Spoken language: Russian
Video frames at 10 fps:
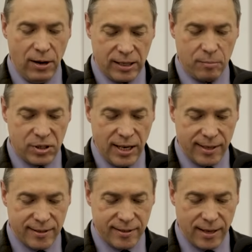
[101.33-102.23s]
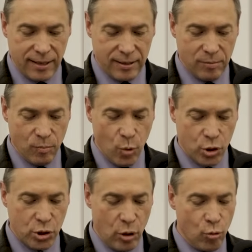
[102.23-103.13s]
В этом тексте
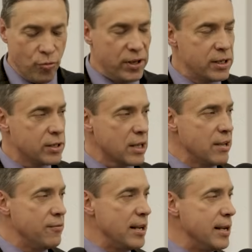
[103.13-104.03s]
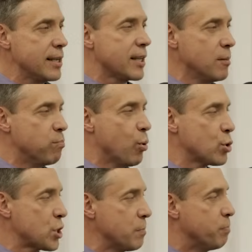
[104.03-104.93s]
можно увидеть великий
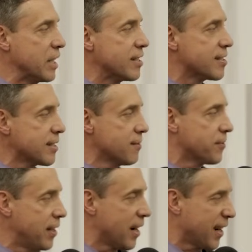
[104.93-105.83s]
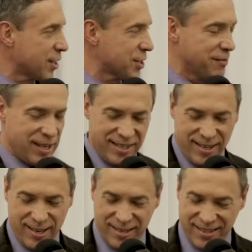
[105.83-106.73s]
Божий призыв для каждого
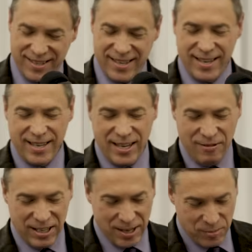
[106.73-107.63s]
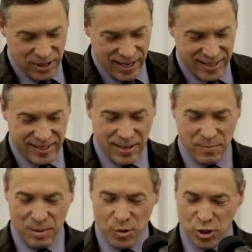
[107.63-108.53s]
из нас. И в этом
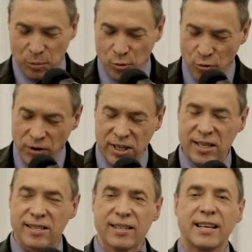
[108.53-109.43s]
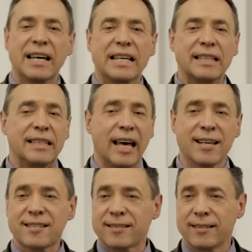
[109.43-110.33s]
тексте мы можем увидеть
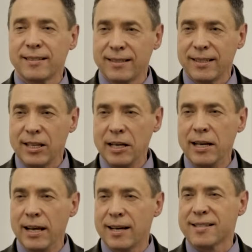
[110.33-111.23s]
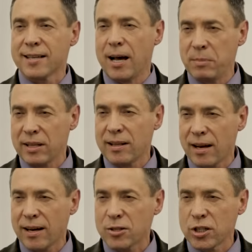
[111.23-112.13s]
тест или экзамен
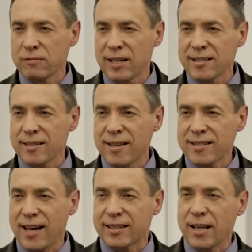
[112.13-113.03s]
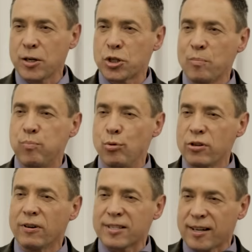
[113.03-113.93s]
для каждого из нас, а также
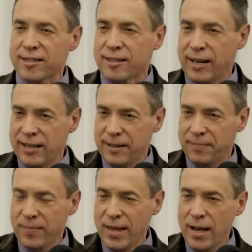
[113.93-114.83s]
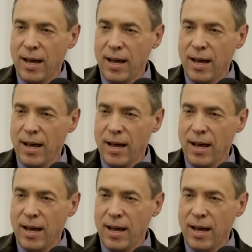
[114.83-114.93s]
путь возрастания –